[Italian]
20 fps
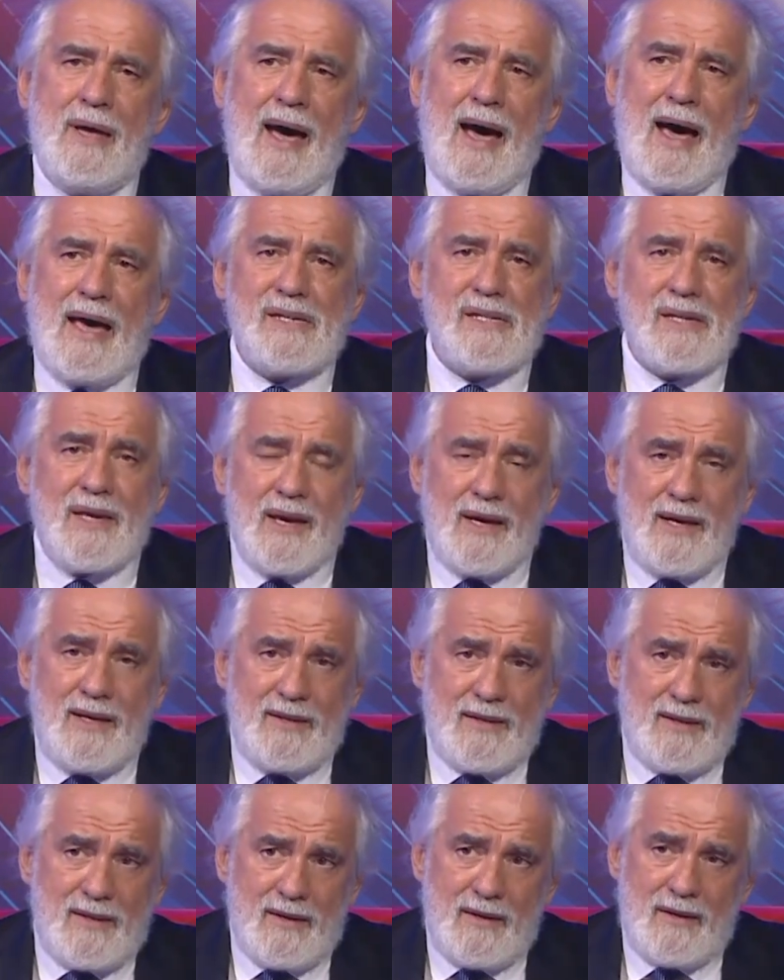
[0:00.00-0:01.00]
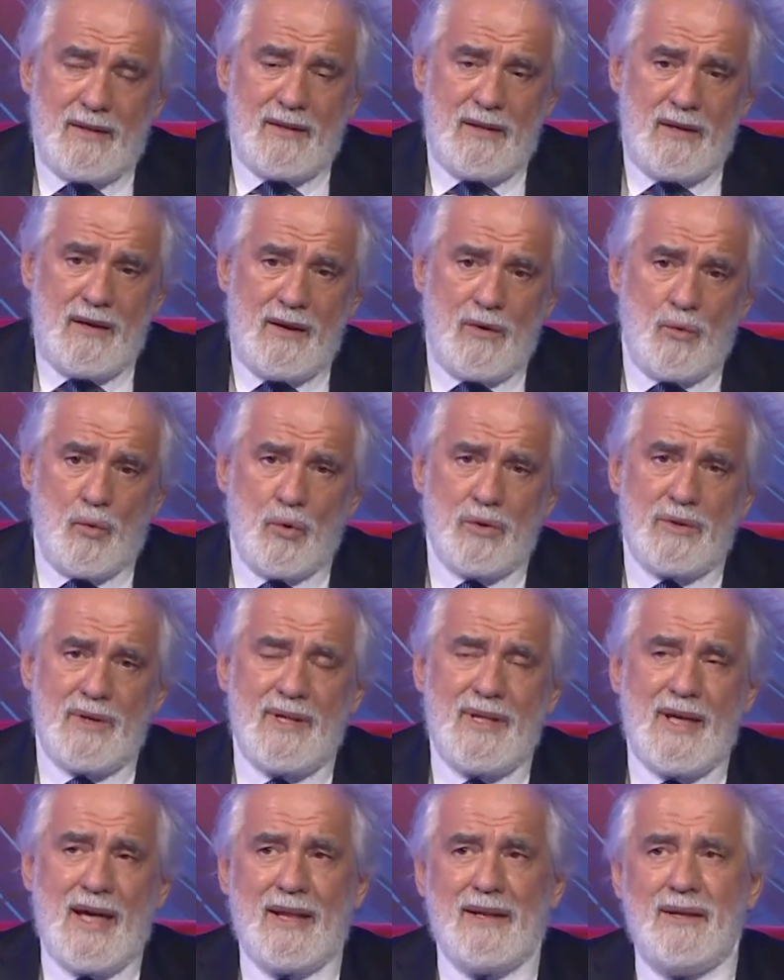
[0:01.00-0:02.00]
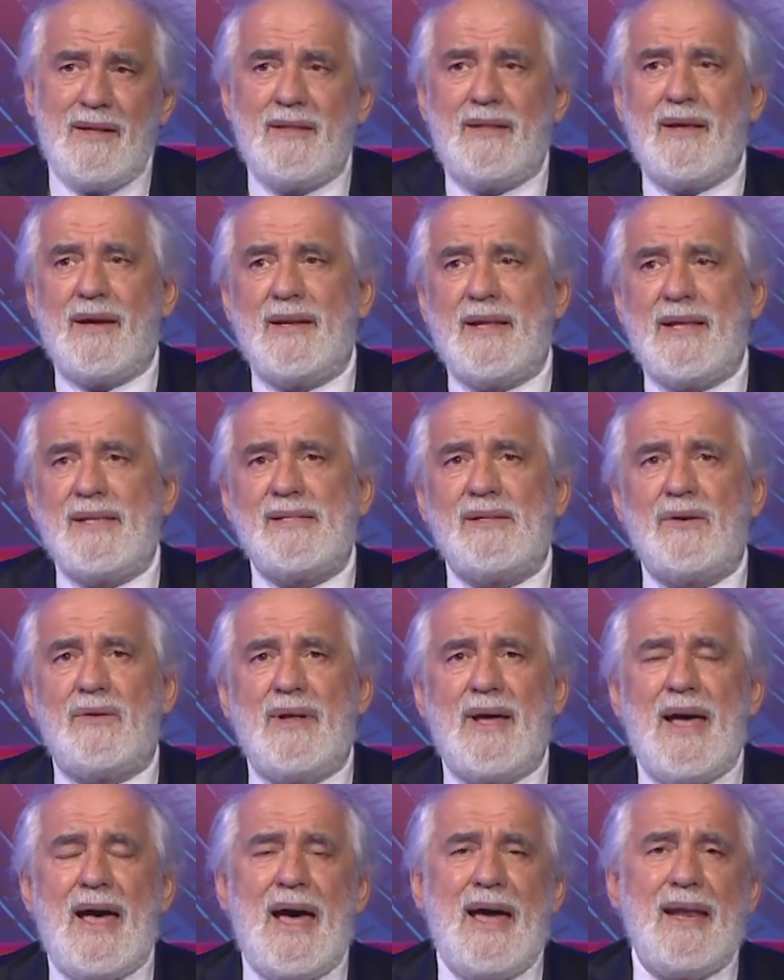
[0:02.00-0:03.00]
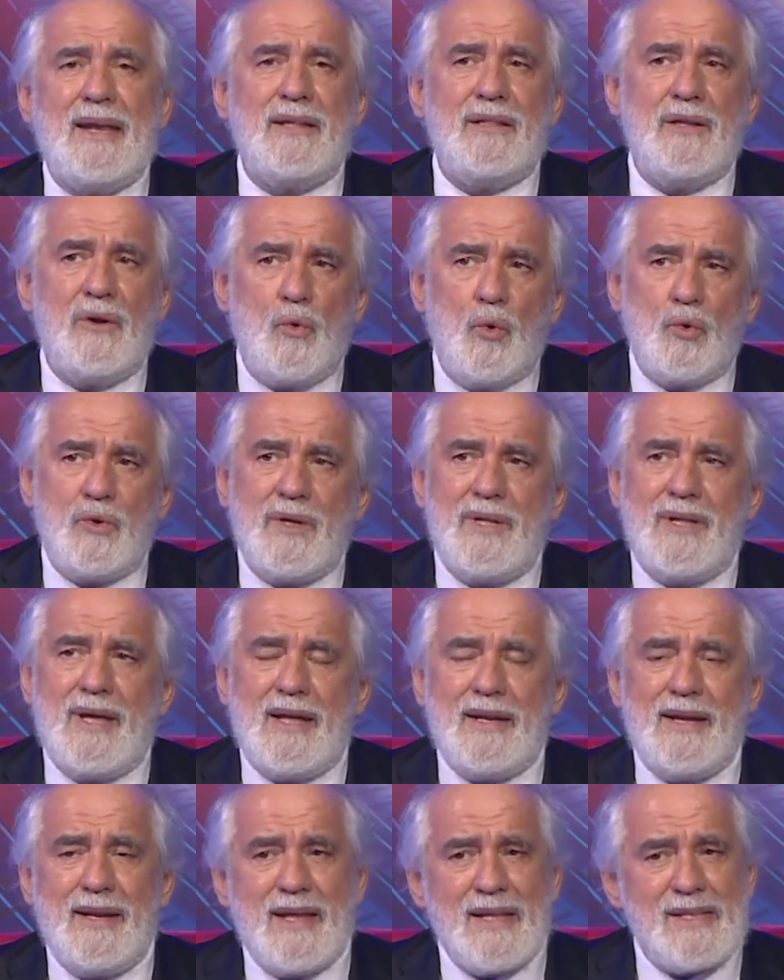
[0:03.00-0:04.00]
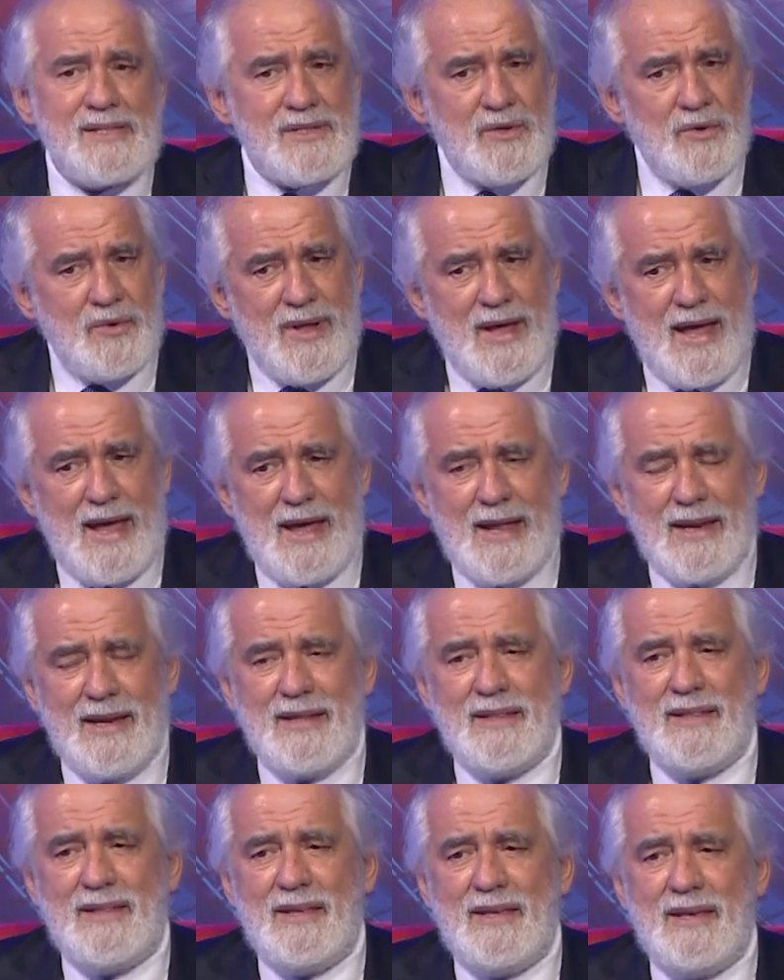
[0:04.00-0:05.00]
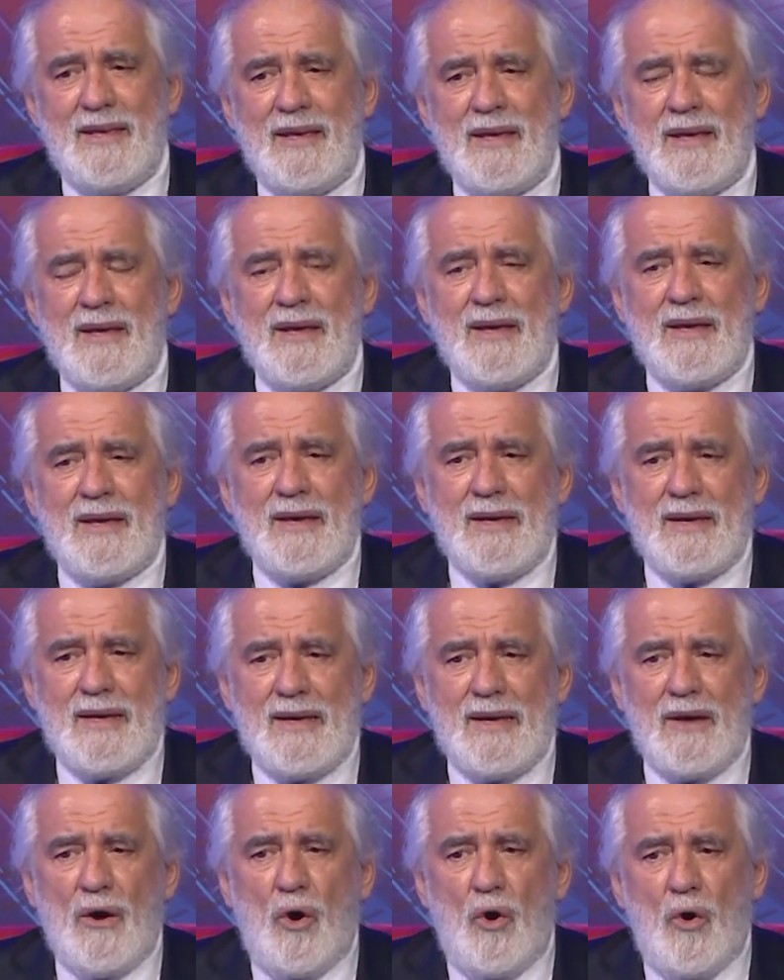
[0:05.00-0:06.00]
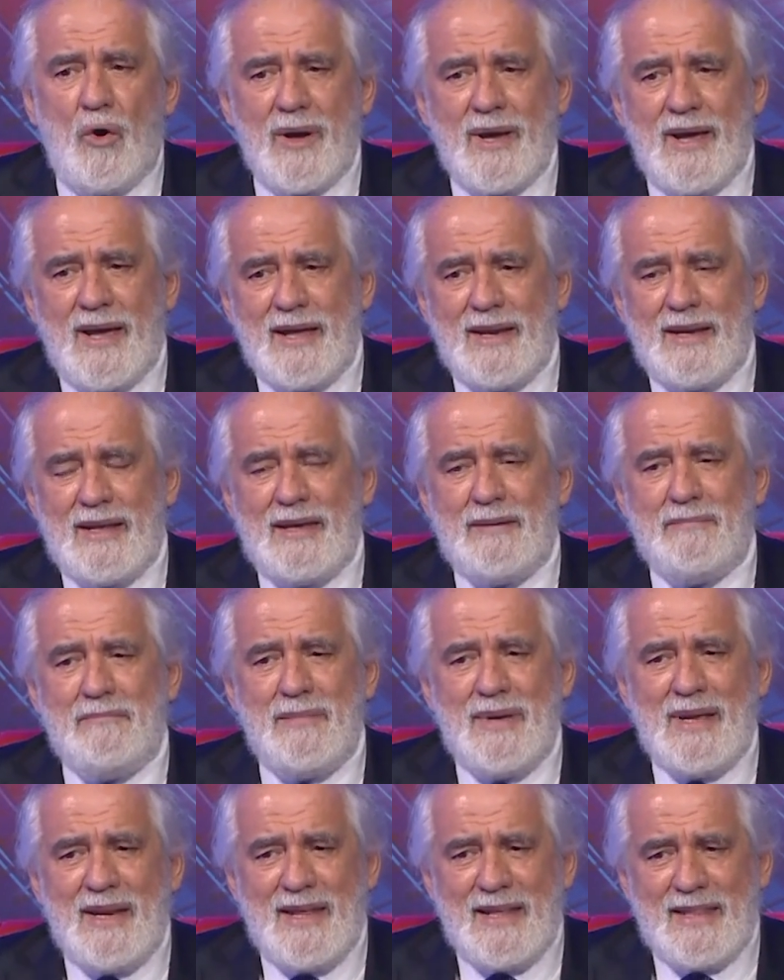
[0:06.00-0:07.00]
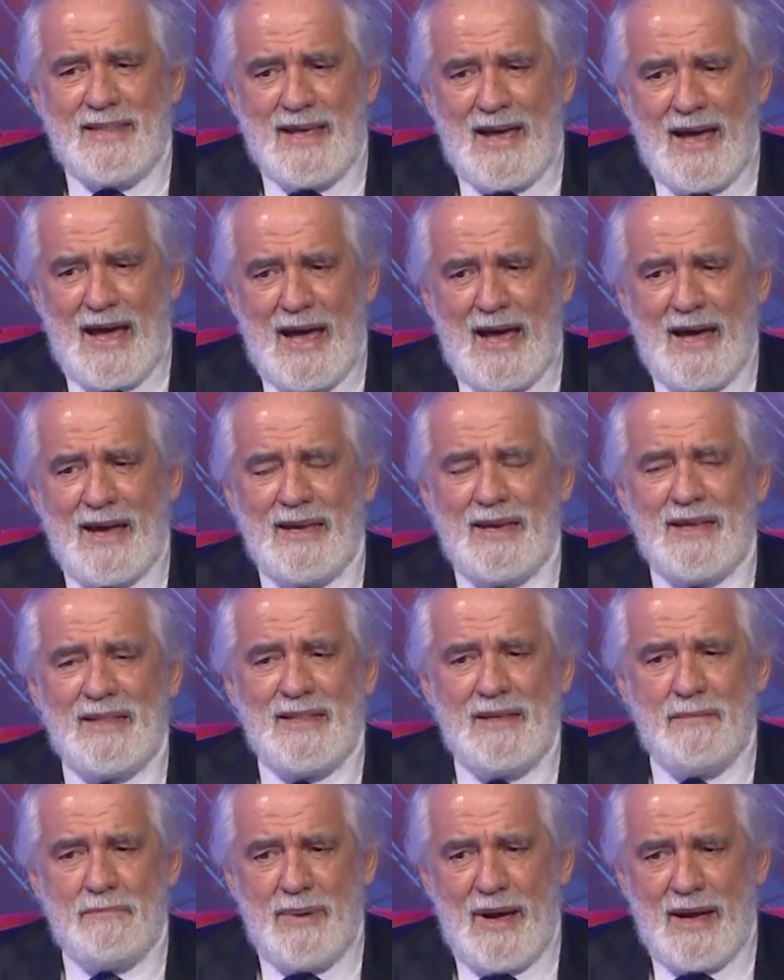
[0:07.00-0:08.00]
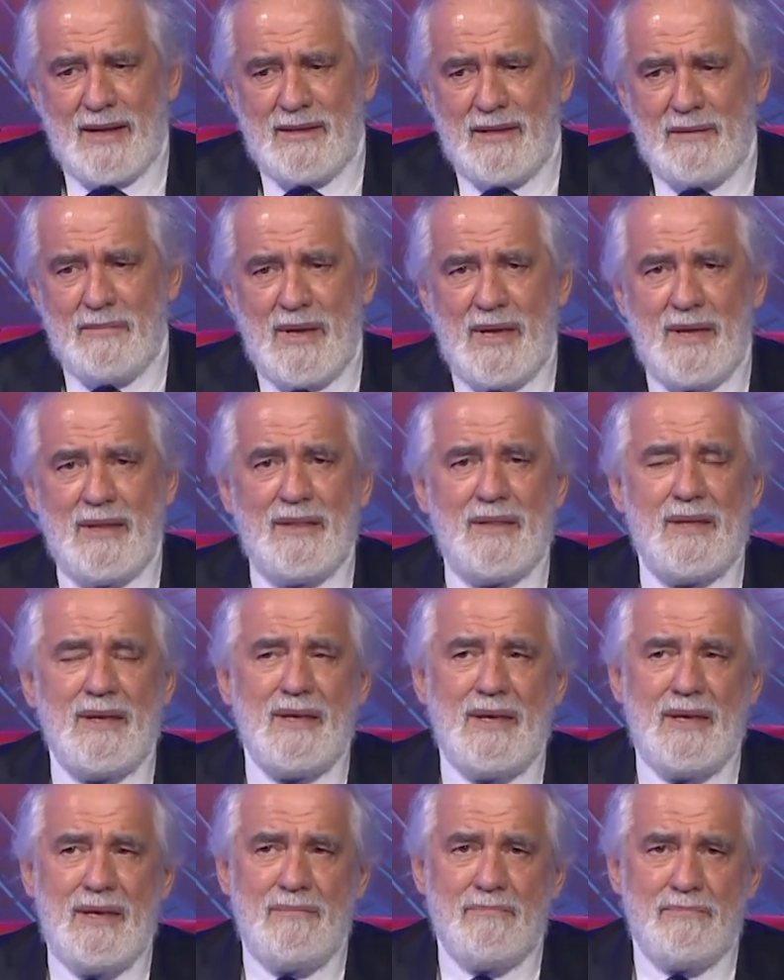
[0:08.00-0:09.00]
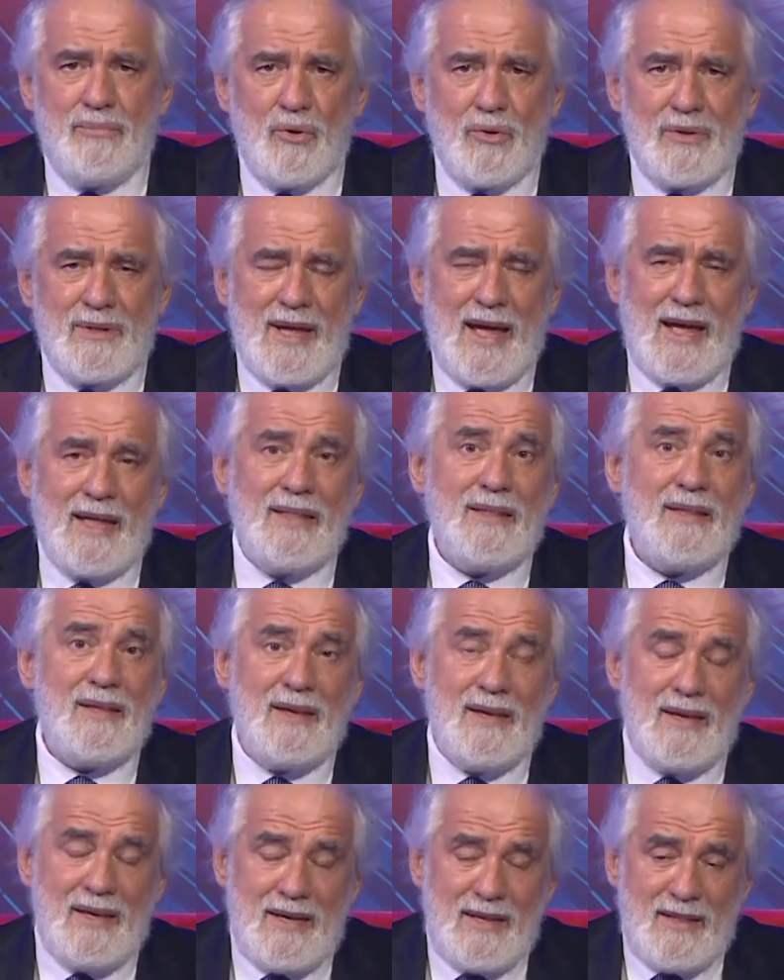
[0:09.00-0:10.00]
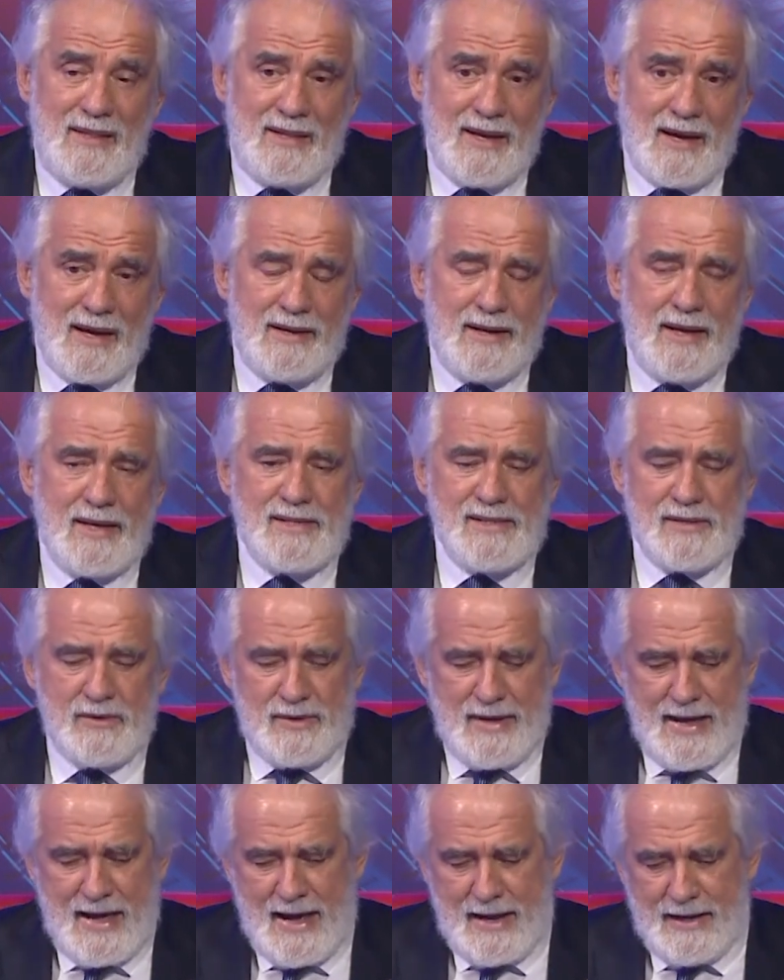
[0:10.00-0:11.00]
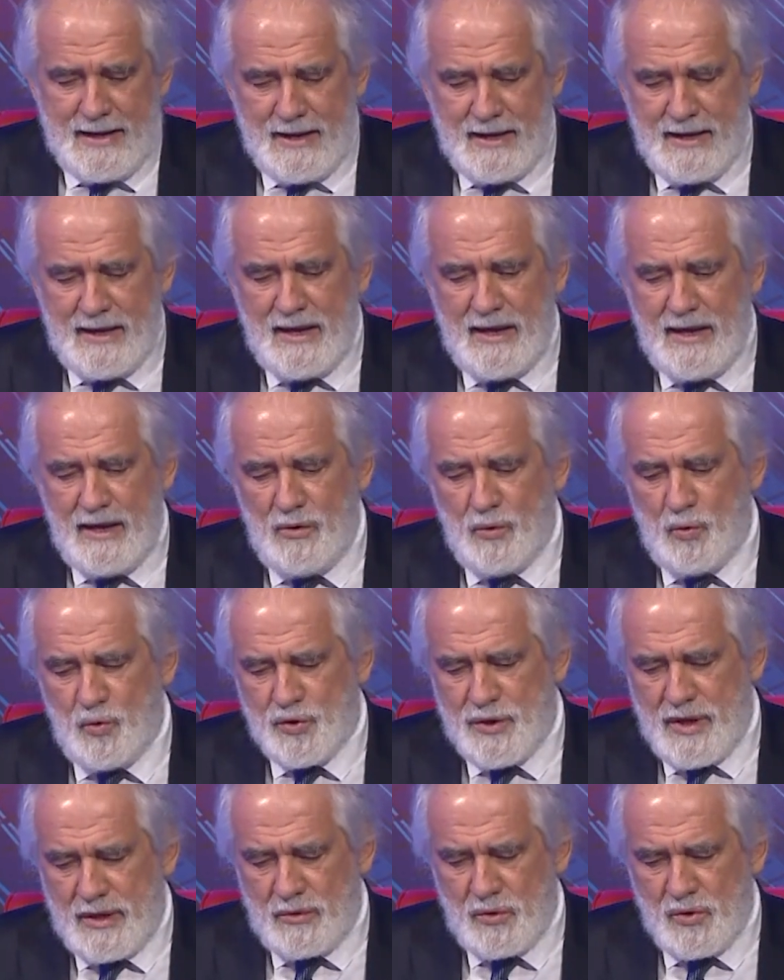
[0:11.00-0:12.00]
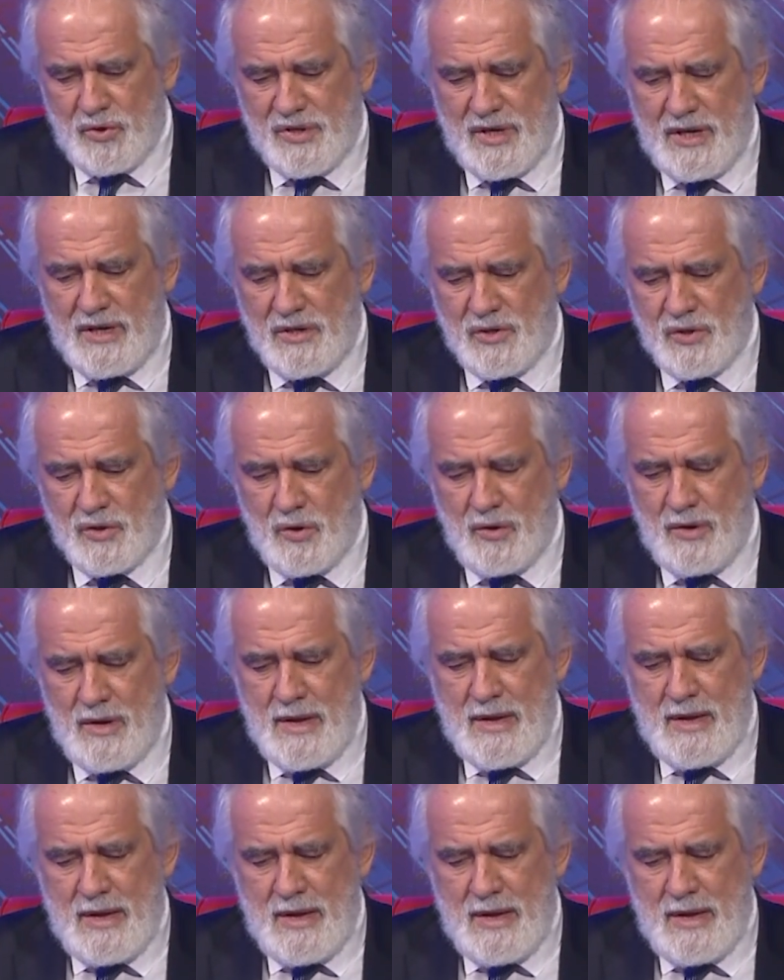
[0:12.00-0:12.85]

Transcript: a scritti di quotidiani internazionali, di quotidiani nazionali, di eh, organi militari, dipartimenti importanti internazionali che in un certo senso